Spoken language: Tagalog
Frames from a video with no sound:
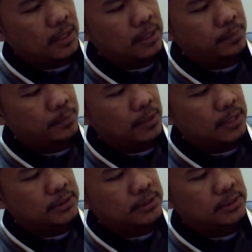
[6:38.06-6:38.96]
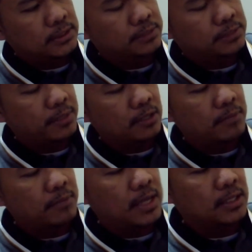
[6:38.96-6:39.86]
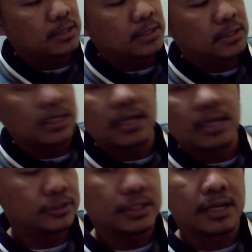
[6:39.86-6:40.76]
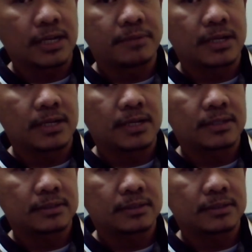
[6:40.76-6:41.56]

Ayan po guys, speaker mic at saka siyang camera